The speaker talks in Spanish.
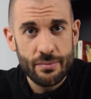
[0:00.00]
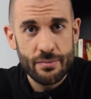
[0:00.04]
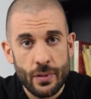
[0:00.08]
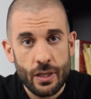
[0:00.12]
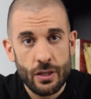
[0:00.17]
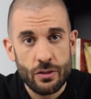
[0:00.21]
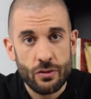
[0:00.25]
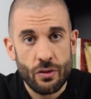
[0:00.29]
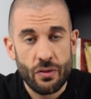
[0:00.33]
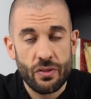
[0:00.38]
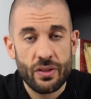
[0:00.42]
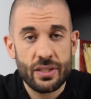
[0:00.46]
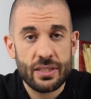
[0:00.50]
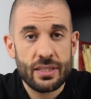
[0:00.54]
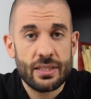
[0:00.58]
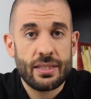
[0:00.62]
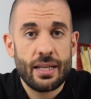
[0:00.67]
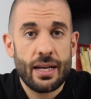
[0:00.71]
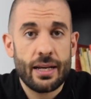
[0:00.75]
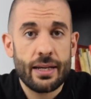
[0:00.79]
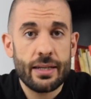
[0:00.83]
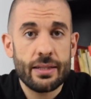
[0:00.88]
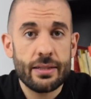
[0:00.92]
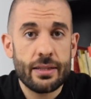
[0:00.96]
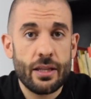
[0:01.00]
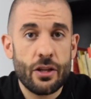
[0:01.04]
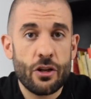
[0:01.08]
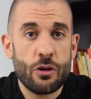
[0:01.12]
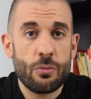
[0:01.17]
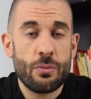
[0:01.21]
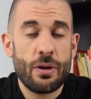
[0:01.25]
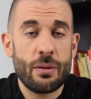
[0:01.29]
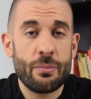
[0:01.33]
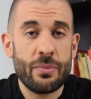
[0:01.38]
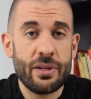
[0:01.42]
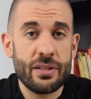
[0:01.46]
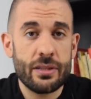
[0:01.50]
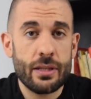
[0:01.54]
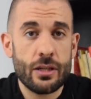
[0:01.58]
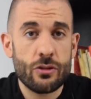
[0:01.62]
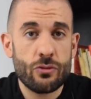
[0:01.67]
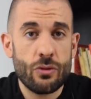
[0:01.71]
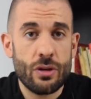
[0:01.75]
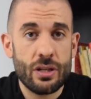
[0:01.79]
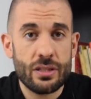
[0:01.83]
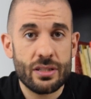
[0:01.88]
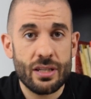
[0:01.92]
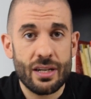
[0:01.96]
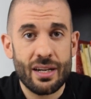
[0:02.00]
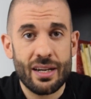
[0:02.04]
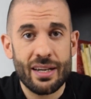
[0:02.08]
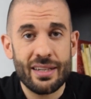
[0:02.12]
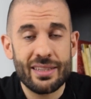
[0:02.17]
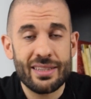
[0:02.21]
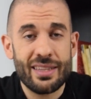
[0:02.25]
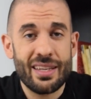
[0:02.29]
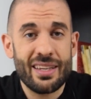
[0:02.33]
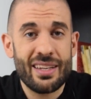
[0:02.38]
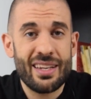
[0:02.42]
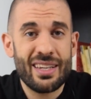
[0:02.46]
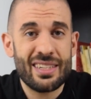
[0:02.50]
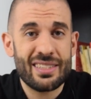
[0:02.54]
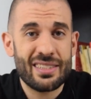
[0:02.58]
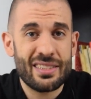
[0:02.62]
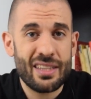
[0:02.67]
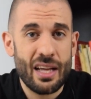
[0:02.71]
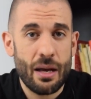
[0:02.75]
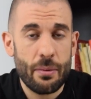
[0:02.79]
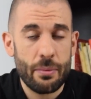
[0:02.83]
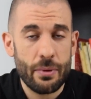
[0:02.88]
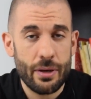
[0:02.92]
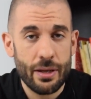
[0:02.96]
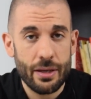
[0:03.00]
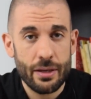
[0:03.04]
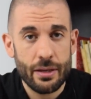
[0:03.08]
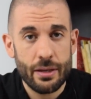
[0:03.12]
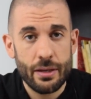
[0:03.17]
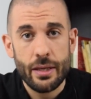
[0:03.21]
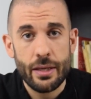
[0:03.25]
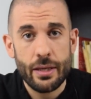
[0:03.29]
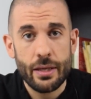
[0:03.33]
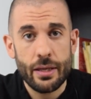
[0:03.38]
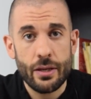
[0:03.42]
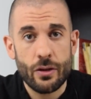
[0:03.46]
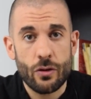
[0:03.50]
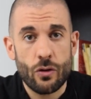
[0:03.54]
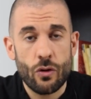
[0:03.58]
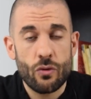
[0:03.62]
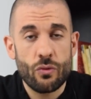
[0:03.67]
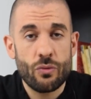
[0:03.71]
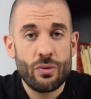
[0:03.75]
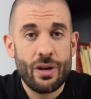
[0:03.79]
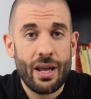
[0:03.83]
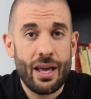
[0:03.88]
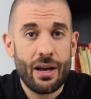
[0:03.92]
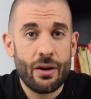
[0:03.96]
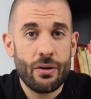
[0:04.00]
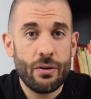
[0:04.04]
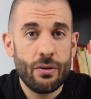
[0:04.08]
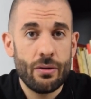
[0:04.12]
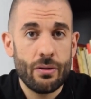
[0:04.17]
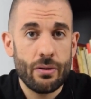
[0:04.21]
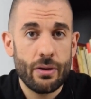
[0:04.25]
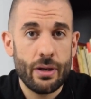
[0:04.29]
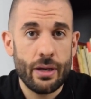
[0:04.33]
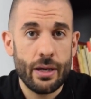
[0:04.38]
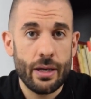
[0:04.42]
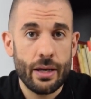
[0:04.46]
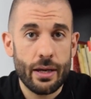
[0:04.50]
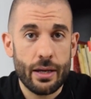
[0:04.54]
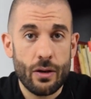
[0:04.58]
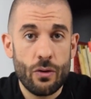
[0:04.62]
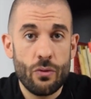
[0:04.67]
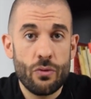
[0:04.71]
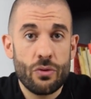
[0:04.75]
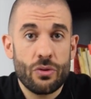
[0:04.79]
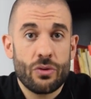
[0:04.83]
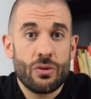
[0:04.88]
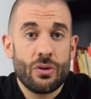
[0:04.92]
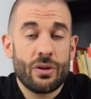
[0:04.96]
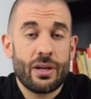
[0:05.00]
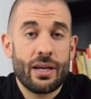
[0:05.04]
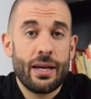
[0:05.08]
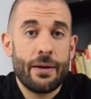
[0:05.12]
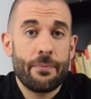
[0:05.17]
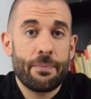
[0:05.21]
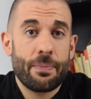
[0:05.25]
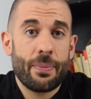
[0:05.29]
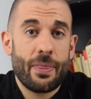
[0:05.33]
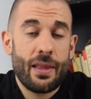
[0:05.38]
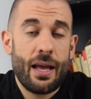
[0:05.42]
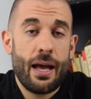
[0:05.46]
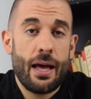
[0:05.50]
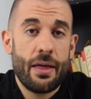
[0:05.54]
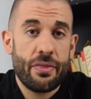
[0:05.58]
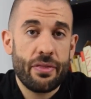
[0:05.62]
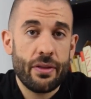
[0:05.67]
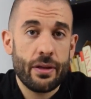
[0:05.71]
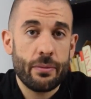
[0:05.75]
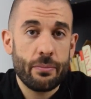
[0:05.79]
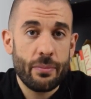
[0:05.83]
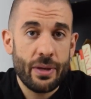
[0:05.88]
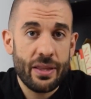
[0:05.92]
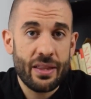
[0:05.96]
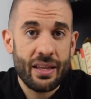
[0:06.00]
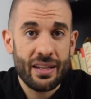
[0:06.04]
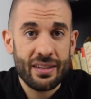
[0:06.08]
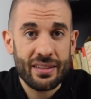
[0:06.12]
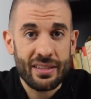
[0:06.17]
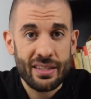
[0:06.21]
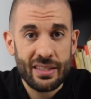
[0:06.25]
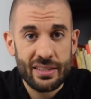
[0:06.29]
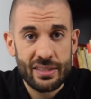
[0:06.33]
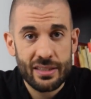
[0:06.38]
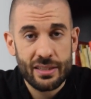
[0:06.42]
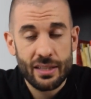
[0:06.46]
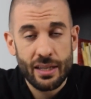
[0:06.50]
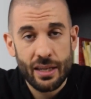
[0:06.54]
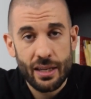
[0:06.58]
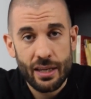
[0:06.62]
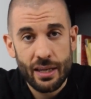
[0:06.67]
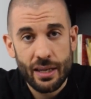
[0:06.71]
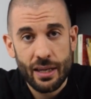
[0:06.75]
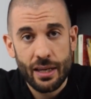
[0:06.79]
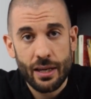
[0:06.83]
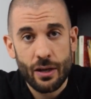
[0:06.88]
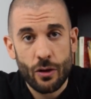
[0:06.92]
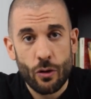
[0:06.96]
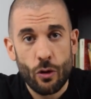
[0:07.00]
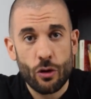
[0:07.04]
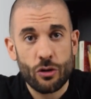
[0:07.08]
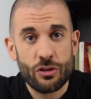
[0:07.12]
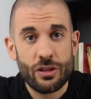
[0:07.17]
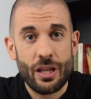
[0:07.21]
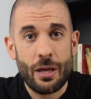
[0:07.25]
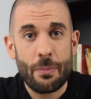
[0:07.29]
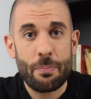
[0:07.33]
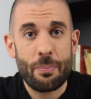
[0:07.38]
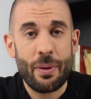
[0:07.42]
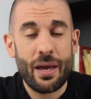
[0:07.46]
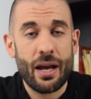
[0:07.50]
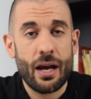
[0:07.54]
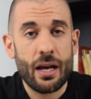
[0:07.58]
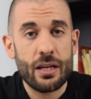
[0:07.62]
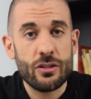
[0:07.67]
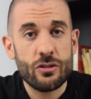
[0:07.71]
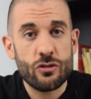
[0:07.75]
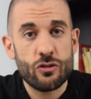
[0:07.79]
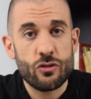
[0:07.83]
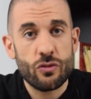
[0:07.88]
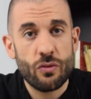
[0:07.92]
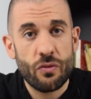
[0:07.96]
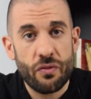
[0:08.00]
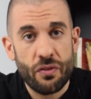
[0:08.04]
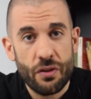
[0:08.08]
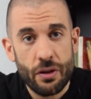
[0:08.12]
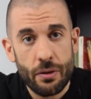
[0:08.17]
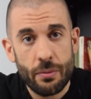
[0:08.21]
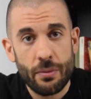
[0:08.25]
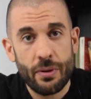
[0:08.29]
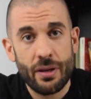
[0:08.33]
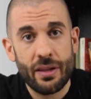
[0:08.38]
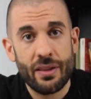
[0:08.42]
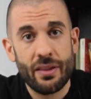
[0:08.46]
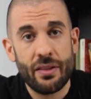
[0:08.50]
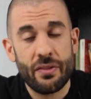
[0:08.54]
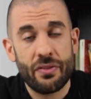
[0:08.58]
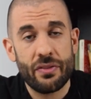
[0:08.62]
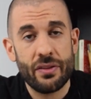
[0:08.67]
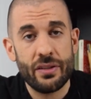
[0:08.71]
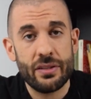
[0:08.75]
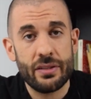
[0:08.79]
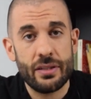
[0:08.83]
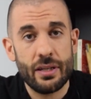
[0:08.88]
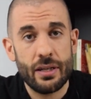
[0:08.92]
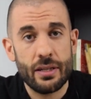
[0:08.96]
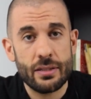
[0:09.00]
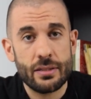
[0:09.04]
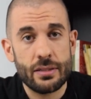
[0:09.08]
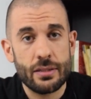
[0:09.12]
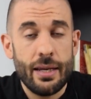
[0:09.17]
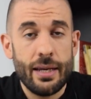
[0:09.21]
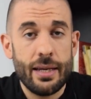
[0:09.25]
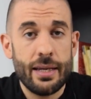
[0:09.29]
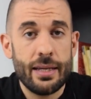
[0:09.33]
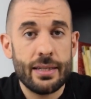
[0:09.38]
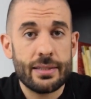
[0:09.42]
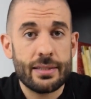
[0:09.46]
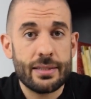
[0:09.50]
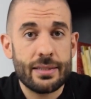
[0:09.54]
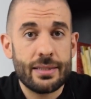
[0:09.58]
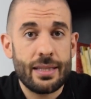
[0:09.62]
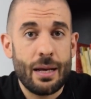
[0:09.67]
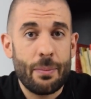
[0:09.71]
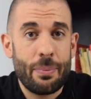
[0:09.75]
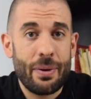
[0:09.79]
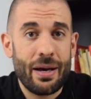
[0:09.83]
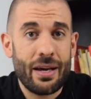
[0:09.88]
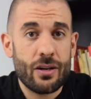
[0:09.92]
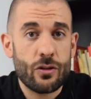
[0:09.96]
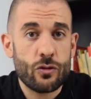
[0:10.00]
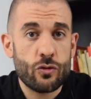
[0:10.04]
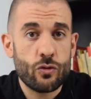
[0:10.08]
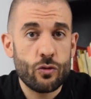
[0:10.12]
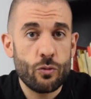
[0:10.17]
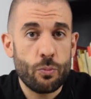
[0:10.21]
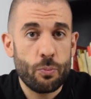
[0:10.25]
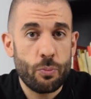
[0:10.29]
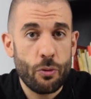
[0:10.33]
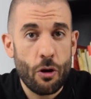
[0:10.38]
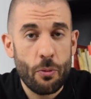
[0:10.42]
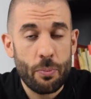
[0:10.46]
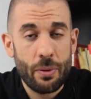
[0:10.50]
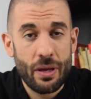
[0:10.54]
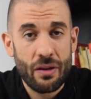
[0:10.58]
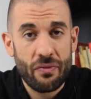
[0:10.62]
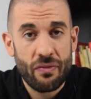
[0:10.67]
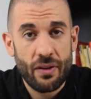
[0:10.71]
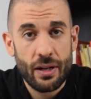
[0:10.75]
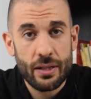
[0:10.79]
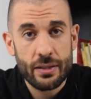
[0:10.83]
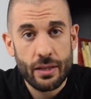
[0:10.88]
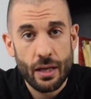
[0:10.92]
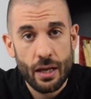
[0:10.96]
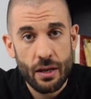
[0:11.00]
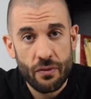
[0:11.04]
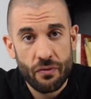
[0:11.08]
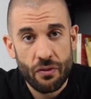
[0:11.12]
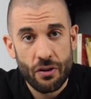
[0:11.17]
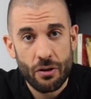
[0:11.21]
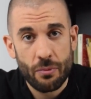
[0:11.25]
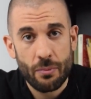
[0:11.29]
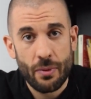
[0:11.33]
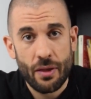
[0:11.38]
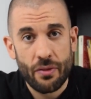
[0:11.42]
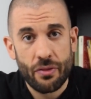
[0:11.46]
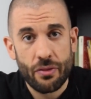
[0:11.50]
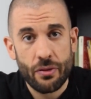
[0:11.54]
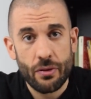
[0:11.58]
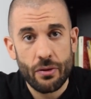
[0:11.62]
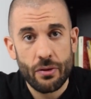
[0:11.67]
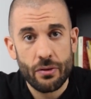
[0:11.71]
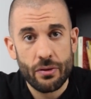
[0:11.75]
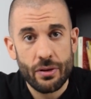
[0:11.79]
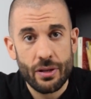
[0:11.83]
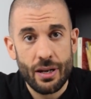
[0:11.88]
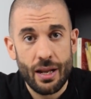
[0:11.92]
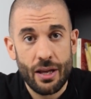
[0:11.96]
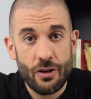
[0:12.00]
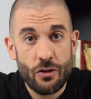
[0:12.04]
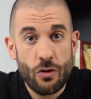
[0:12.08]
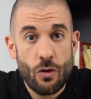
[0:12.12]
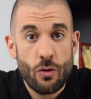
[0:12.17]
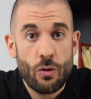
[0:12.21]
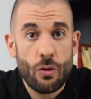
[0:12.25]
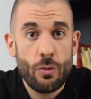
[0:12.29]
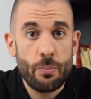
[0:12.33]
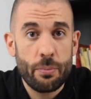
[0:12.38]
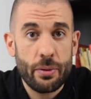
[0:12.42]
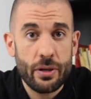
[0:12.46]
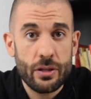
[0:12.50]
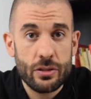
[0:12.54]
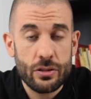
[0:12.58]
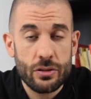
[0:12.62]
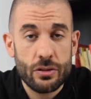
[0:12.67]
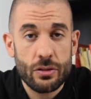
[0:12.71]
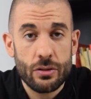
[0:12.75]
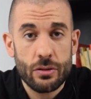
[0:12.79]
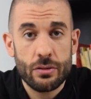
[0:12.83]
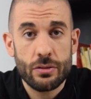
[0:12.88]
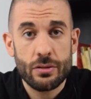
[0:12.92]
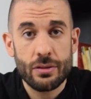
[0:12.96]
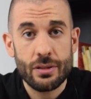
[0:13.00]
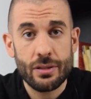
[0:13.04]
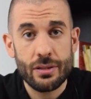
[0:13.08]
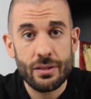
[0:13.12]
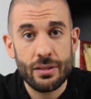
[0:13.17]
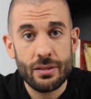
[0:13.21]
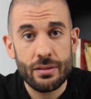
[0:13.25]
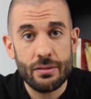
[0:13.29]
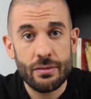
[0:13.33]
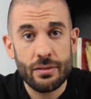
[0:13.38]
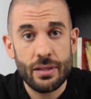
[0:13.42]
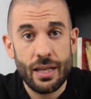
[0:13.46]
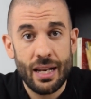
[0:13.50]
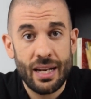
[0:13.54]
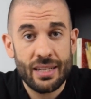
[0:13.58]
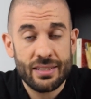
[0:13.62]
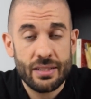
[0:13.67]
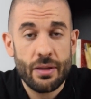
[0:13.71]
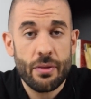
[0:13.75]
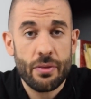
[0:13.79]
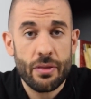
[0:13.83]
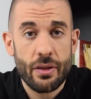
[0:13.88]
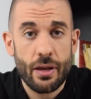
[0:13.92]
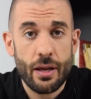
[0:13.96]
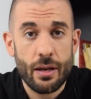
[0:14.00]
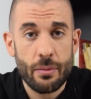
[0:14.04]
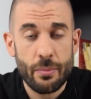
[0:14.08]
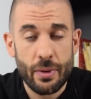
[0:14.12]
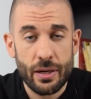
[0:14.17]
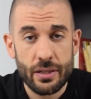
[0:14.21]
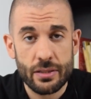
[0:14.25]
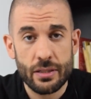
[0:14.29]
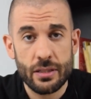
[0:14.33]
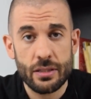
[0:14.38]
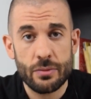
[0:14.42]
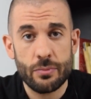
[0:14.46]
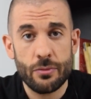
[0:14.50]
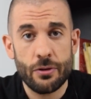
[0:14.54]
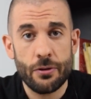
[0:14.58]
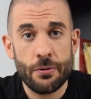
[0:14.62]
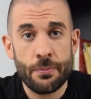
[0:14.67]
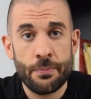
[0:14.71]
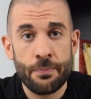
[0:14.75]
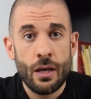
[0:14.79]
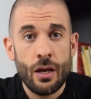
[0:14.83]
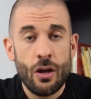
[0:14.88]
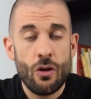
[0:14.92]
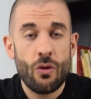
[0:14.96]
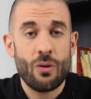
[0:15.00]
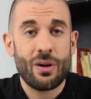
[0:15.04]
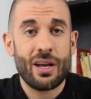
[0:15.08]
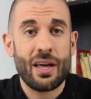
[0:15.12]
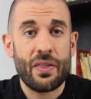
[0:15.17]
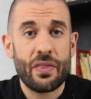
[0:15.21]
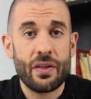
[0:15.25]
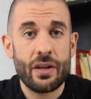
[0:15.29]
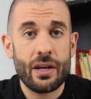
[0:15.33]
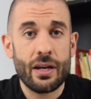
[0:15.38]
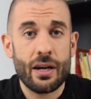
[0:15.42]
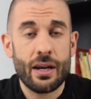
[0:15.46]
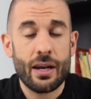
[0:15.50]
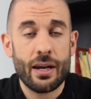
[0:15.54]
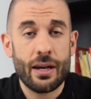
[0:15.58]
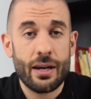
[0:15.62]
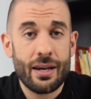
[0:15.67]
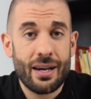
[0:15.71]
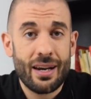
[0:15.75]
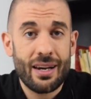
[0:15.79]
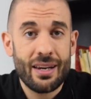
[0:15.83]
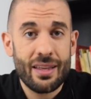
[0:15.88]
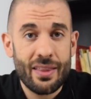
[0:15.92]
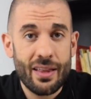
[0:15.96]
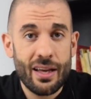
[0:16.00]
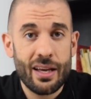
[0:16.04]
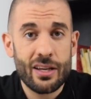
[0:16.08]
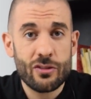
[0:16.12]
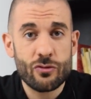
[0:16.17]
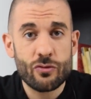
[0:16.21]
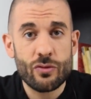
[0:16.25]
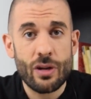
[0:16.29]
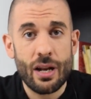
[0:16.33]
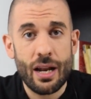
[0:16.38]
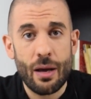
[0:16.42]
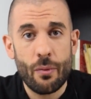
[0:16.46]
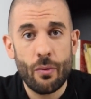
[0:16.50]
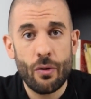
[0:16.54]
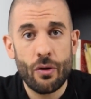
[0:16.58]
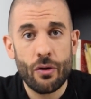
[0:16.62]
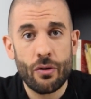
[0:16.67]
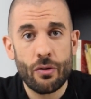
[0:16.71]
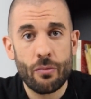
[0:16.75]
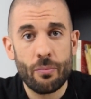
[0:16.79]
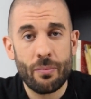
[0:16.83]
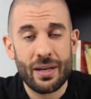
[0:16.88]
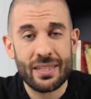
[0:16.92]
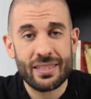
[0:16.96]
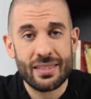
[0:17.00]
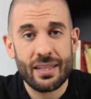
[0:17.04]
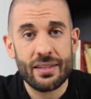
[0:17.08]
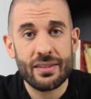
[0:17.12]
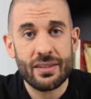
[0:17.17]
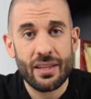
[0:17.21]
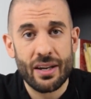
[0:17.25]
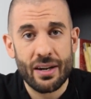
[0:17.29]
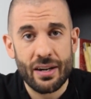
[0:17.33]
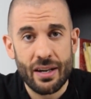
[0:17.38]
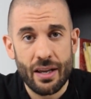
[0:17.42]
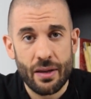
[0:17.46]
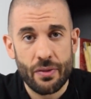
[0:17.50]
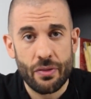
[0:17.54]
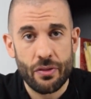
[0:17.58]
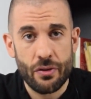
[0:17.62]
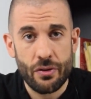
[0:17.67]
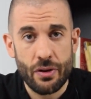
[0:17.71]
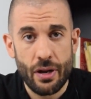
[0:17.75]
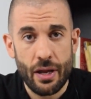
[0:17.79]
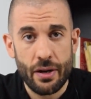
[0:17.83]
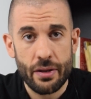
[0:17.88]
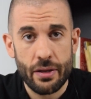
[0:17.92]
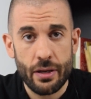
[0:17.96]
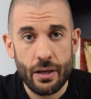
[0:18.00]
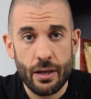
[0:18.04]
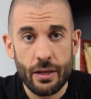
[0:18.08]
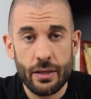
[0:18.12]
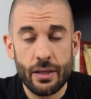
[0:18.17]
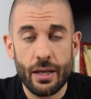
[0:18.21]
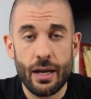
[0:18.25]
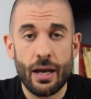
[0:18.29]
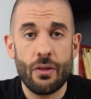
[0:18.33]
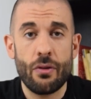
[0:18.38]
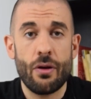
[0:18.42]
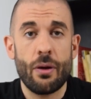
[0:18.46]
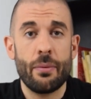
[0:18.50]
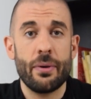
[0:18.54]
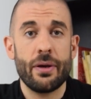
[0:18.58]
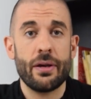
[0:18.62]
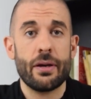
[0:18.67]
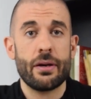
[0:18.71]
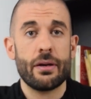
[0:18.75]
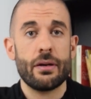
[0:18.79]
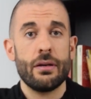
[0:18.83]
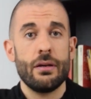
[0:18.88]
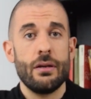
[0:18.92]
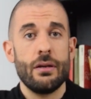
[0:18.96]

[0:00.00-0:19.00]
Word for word: Entonces esta gente normalmente que suele ser gente inestable y con un ego eh, que lo único que hacen mediante este corte y pega insufrible de citas es tapar su propia falta de formación y la no comprensión de la esencia del marxismo, lo que hacen en realidad es una labor bastante reaccionaria. He llegado a ver,